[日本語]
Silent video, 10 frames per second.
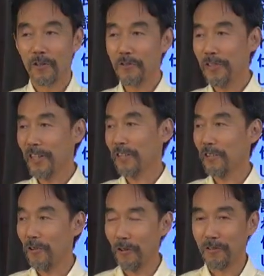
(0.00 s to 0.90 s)
うこういうふうに
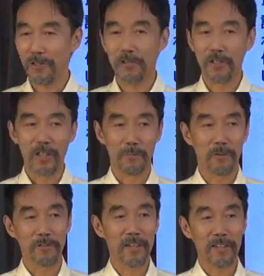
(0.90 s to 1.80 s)
やっていこうというふう
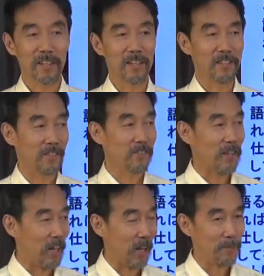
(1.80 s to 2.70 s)
に僕が考えてで
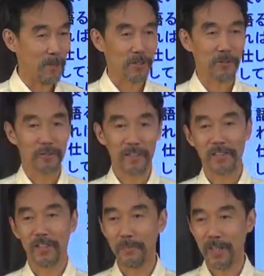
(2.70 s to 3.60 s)
すねビジョンを
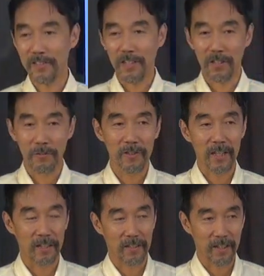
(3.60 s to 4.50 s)
立てて皆さんに
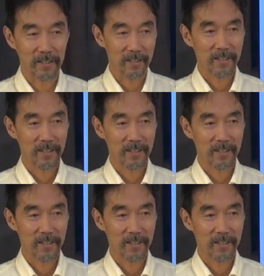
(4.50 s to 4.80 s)
訴えて、